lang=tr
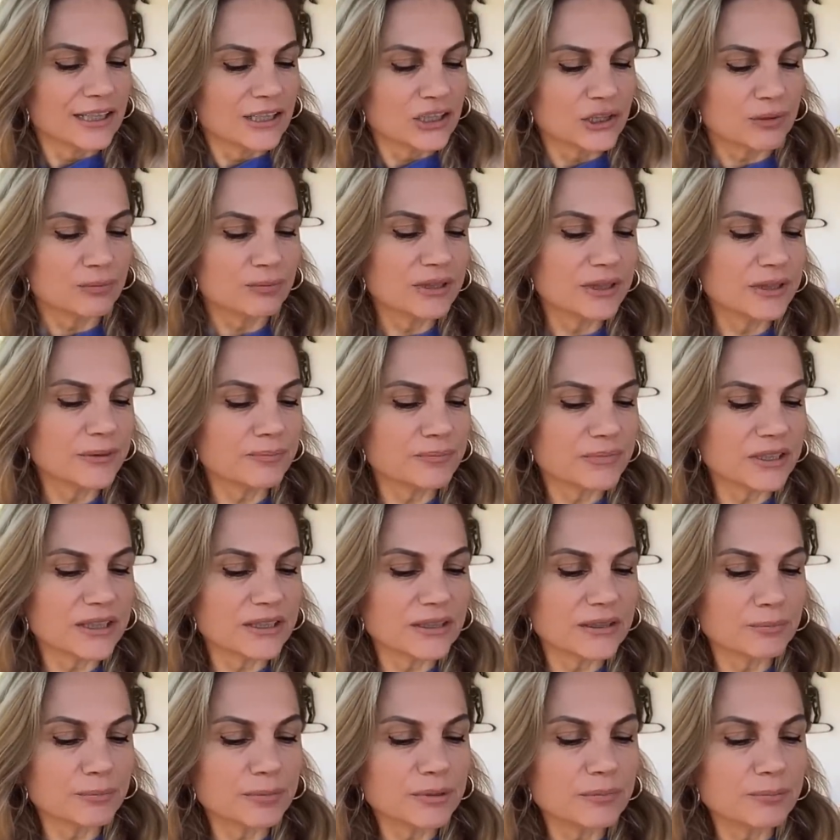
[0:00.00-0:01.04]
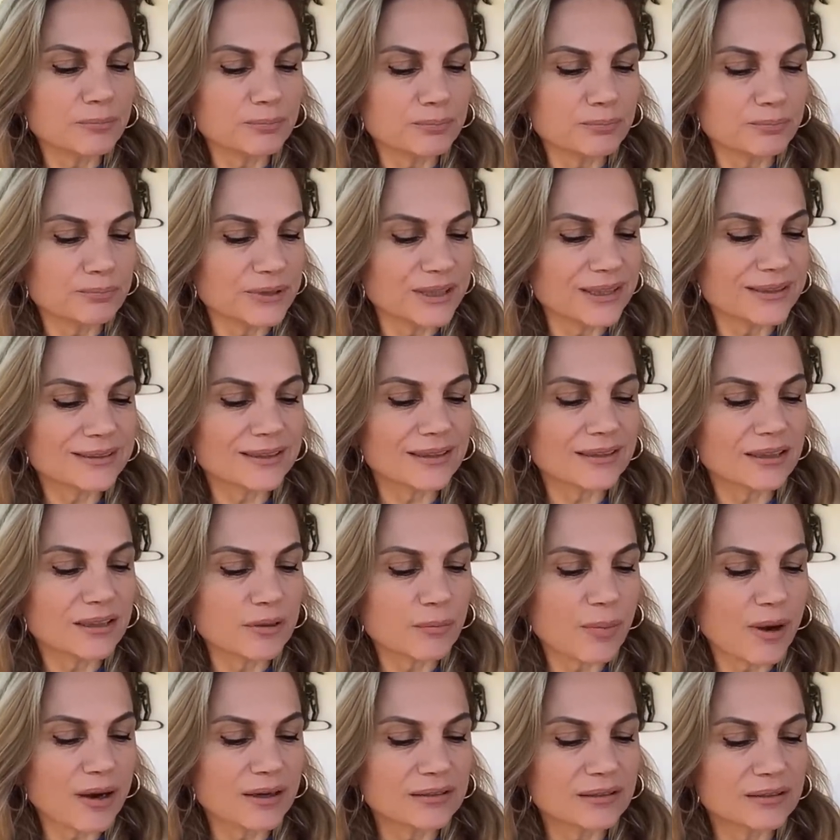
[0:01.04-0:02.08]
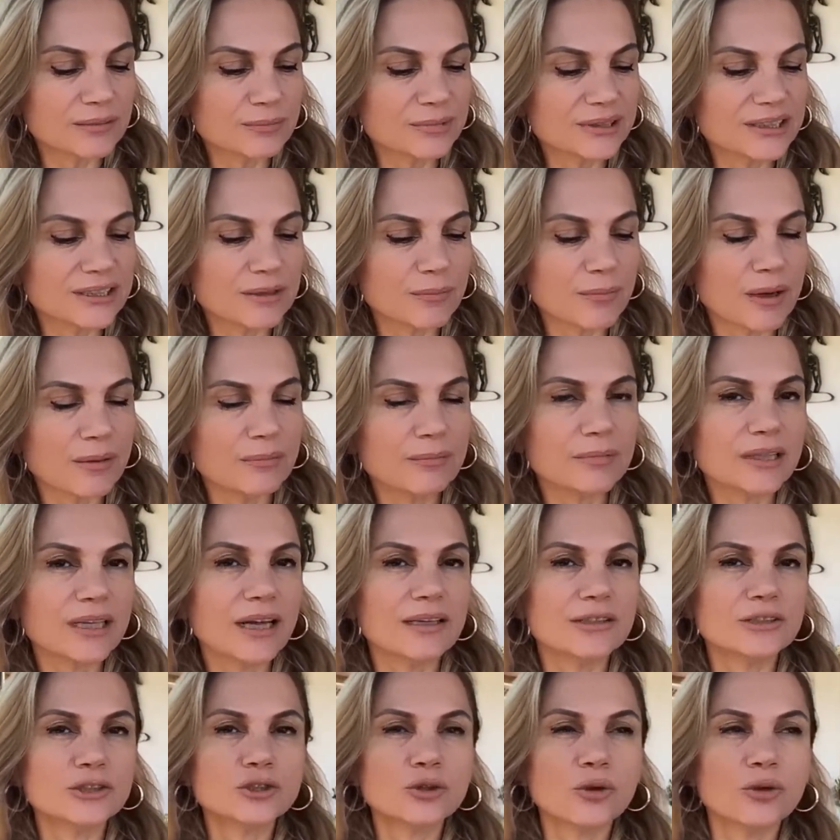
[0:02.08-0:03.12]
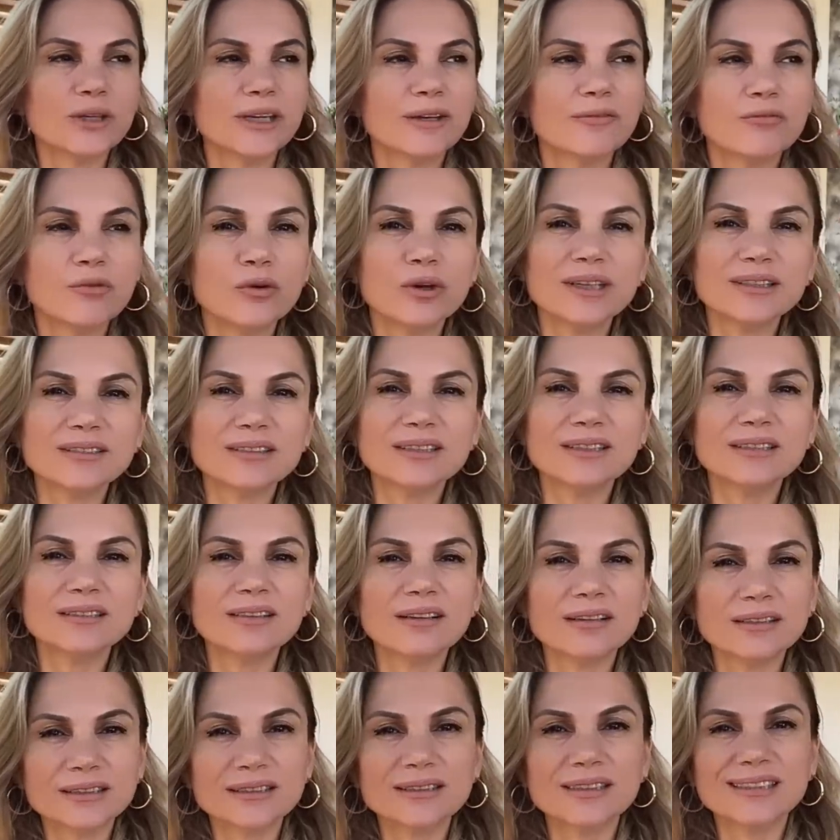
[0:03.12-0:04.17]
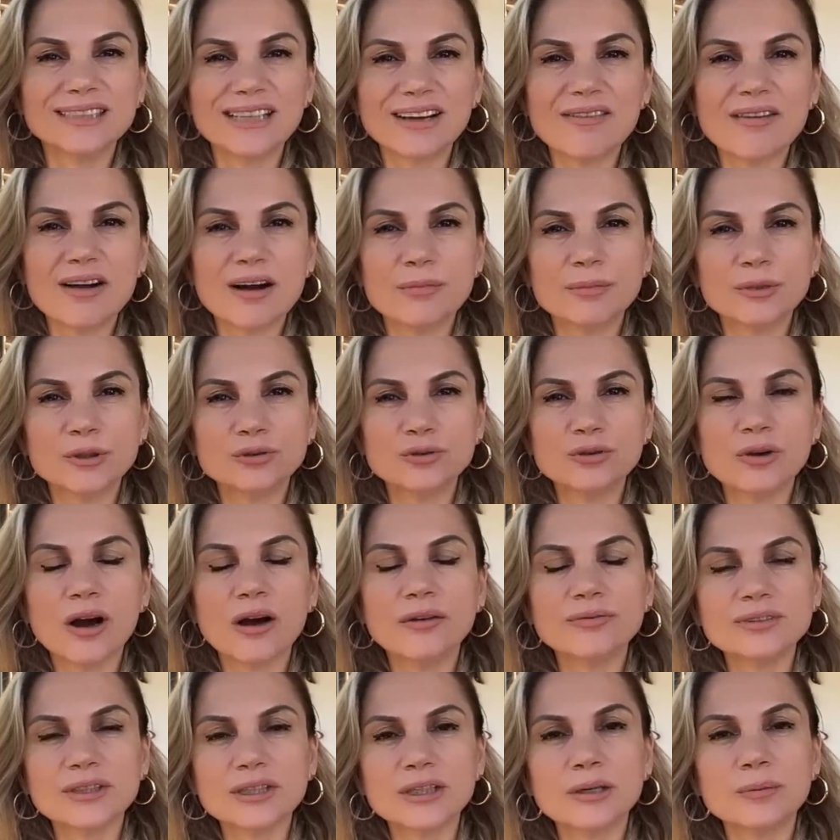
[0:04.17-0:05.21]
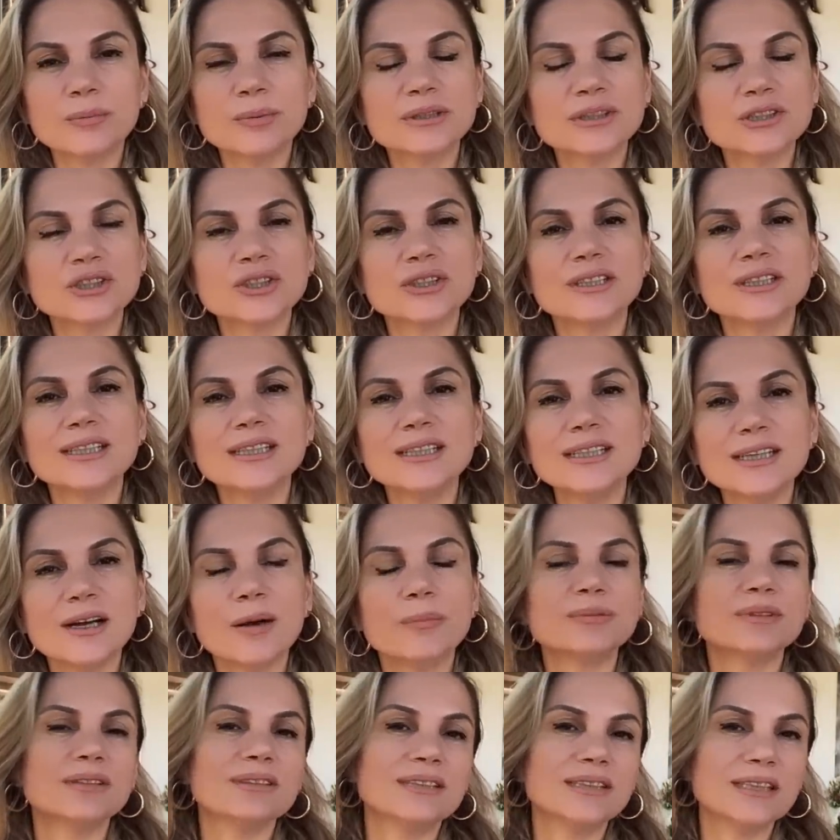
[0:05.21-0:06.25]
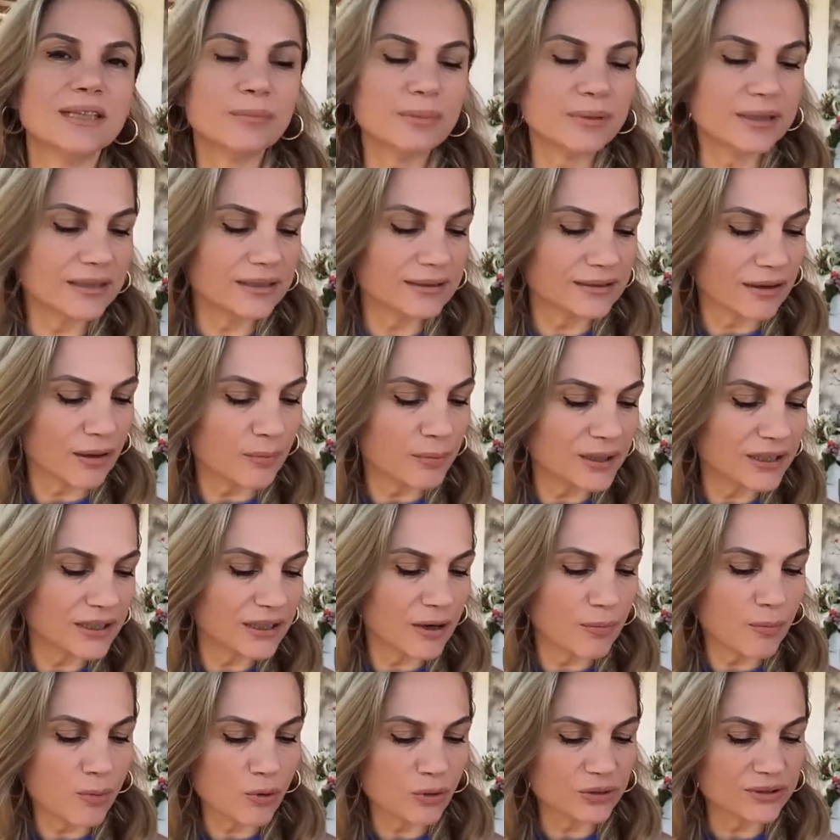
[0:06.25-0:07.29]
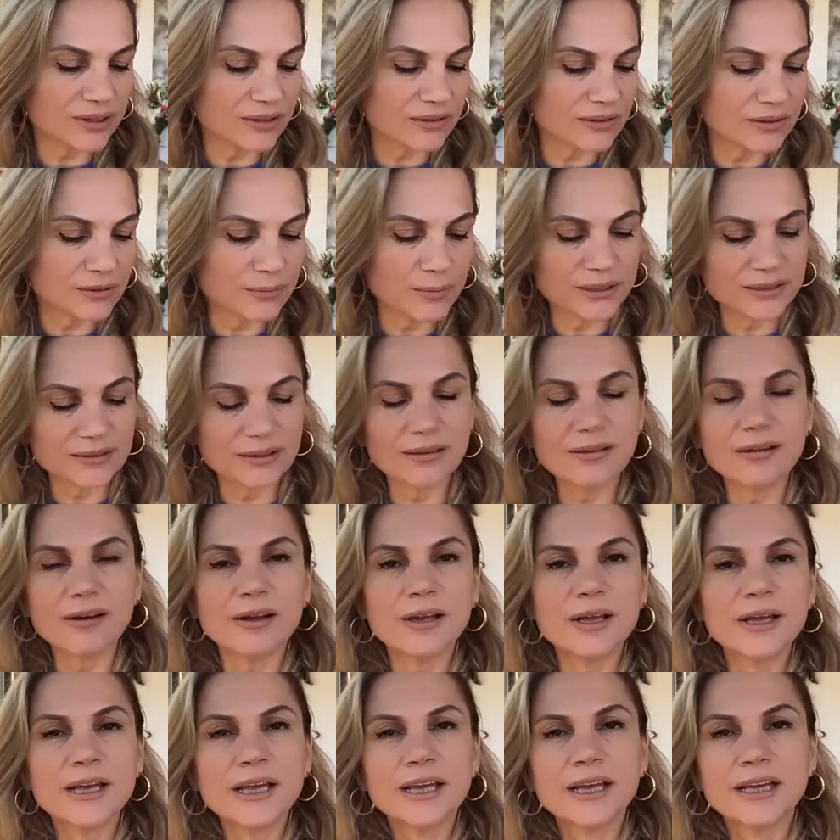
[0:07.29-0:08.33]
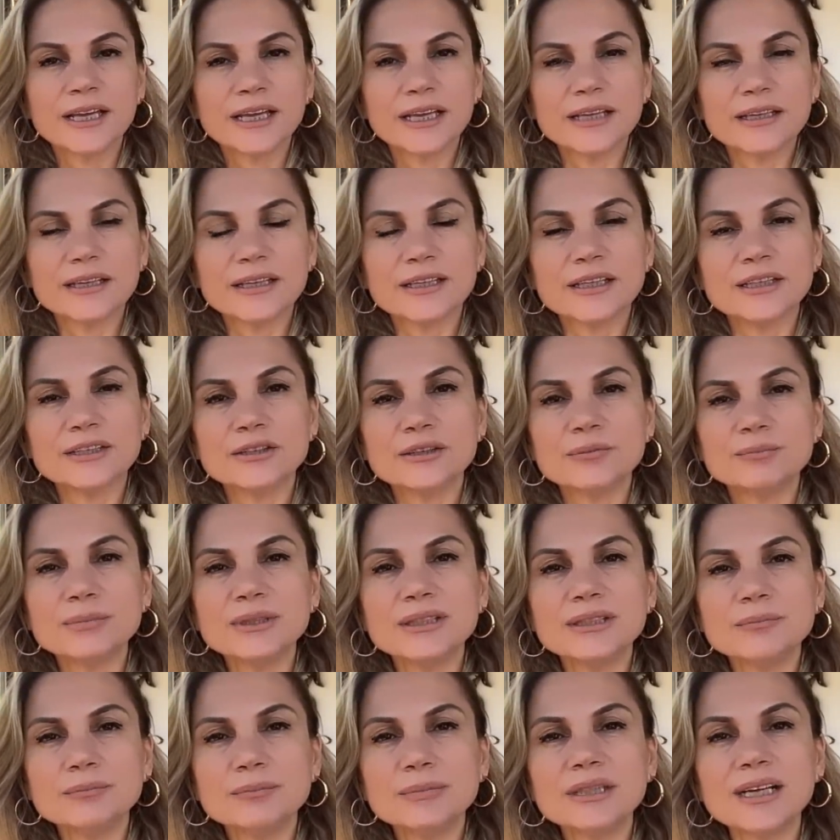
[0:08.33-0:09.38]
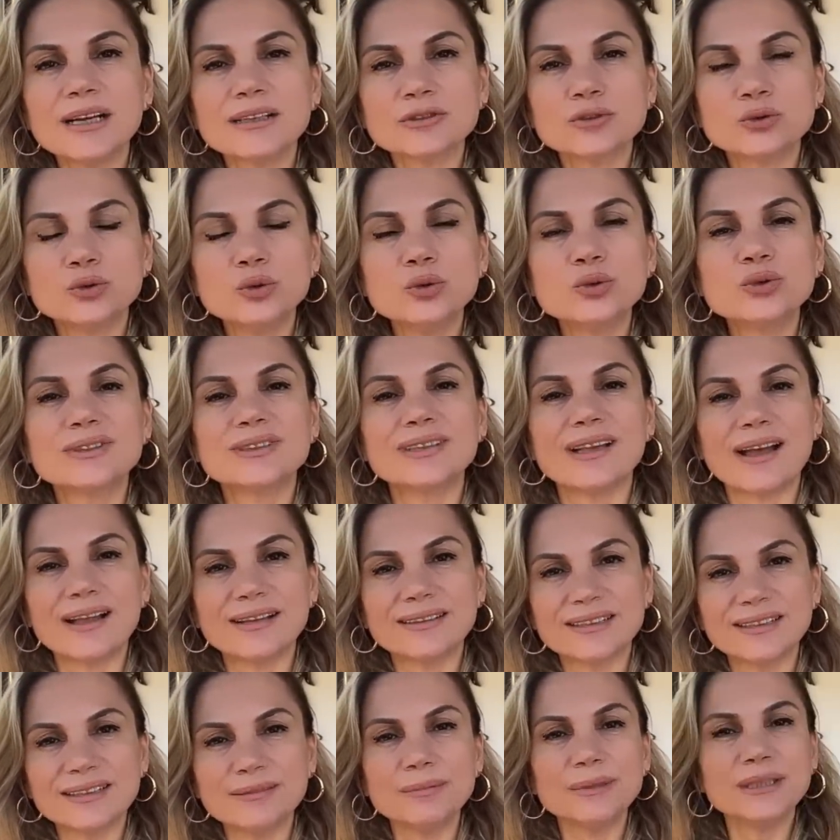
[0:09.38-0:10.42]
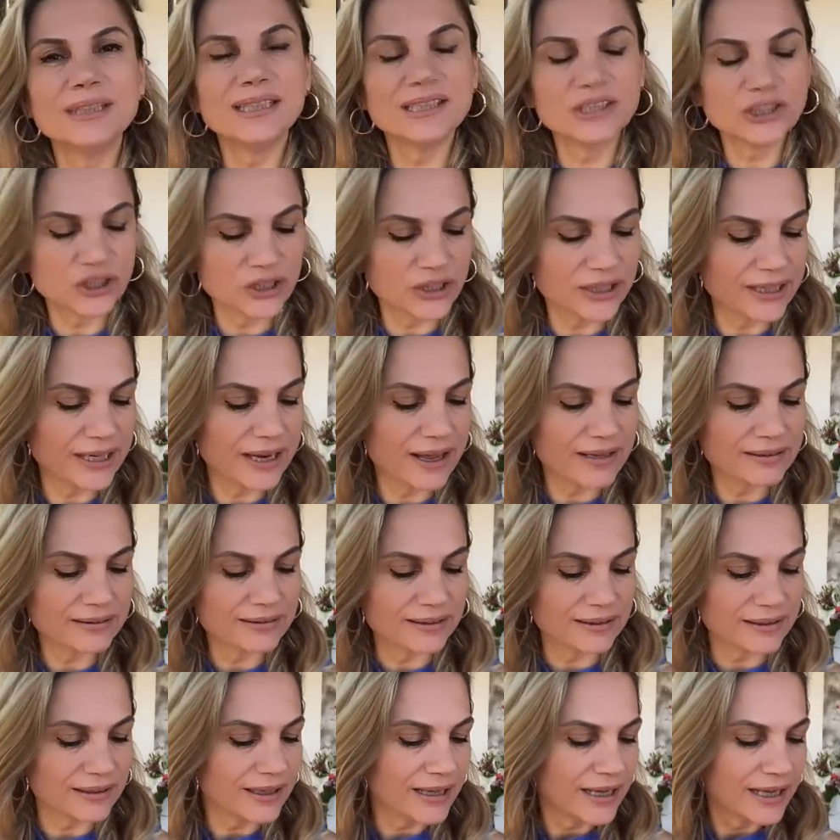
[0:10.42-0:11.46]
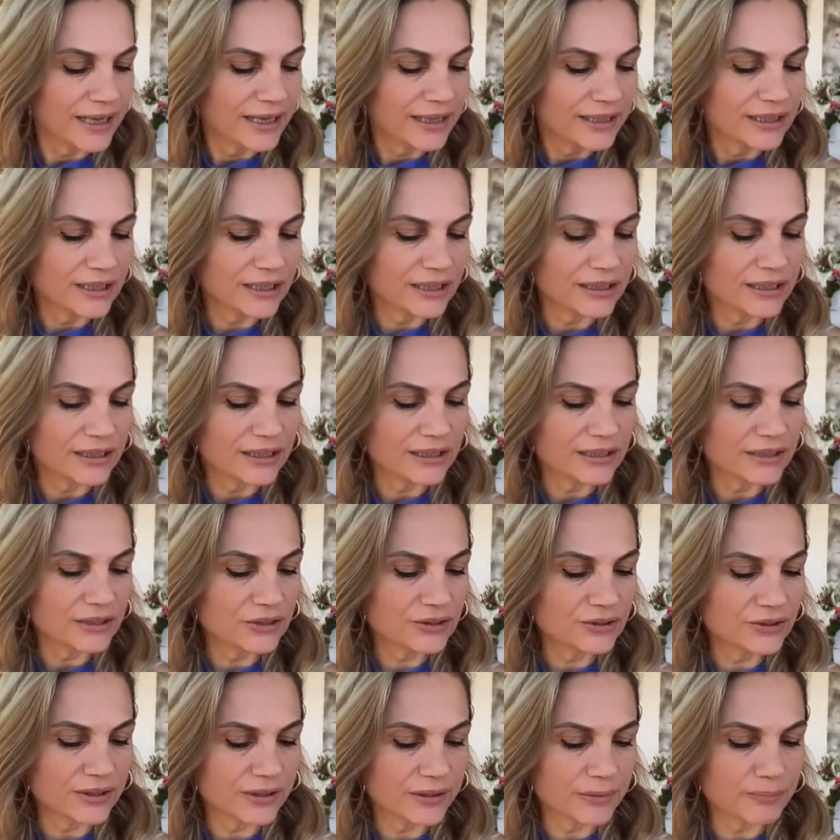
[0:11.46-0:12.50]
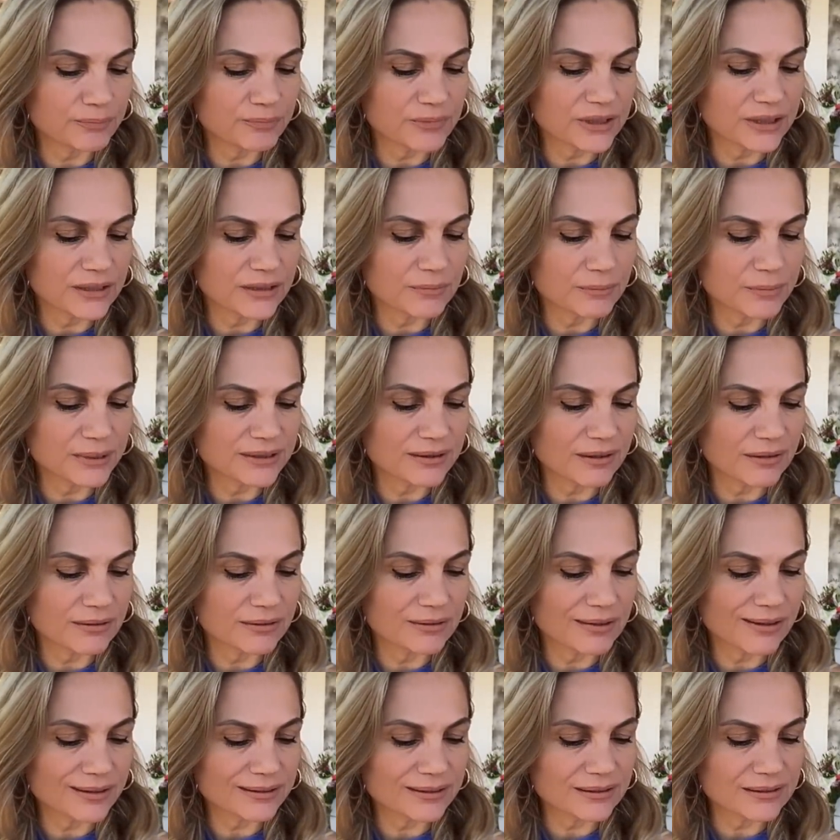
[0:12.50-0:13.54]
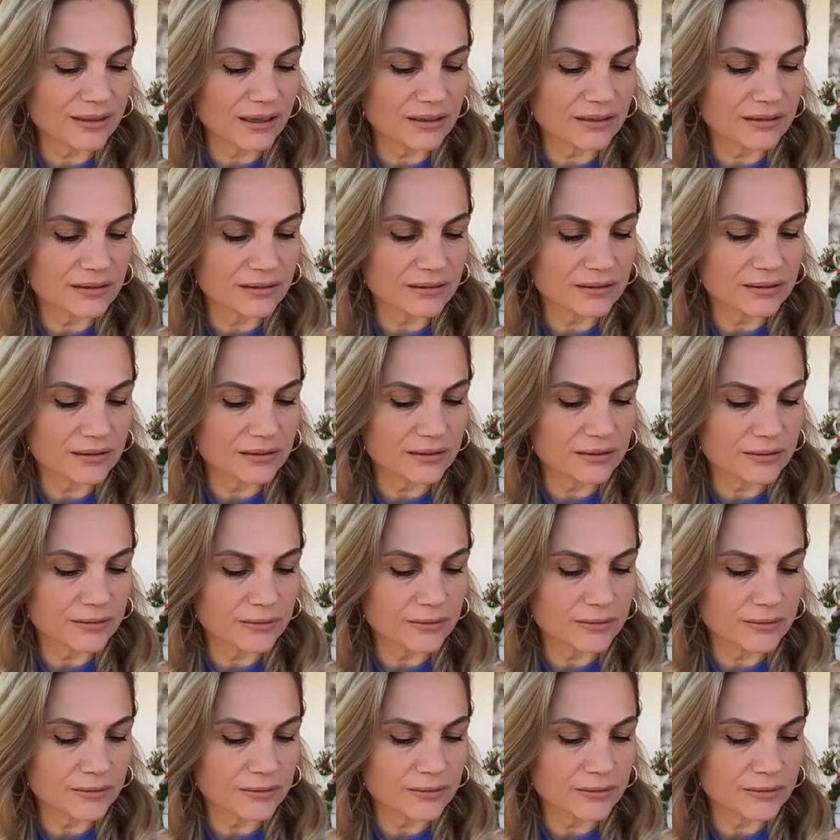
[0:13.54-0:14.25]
Şimdi e, bir piyasalara baktığımız zaman yani şöyle volatilite aslında devam ediyor. Hafta kapanışını iyi yaptı diyebiliriz. Amerika borsaları mesela e, bir biraz yükseldi, bir yeşillendi. E, işte e, mesela Nasdaq e,